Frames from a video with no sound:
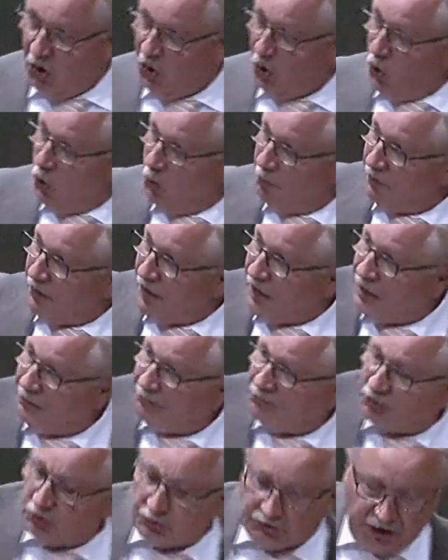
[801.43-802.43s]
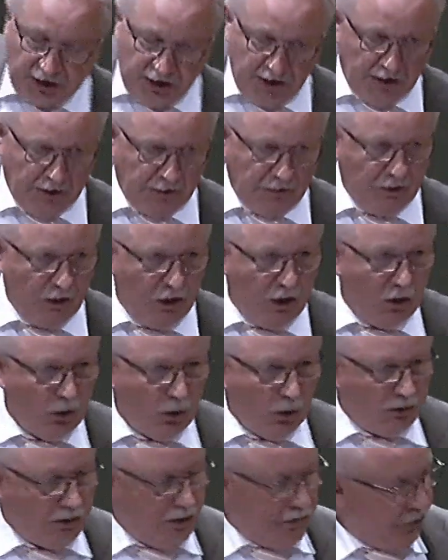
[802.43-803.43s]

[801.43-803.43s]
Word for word: um ihm zu dienen. Und wir